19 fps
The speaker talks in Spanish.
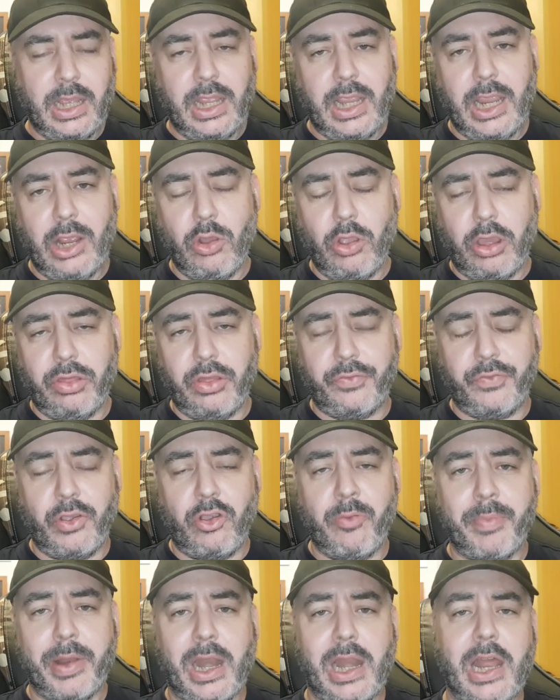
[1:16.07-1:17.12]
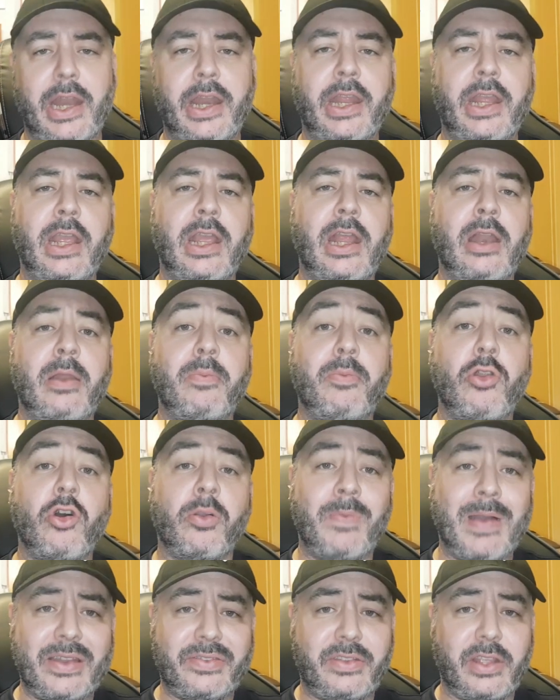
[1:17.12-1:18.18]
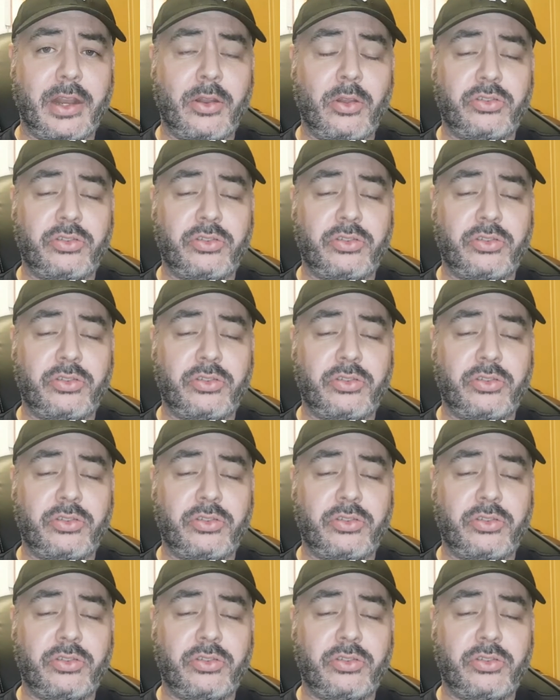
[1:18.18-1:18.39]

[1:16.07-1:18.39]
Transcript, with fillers: Y lo que hice fue comprarla en el Blockbuster.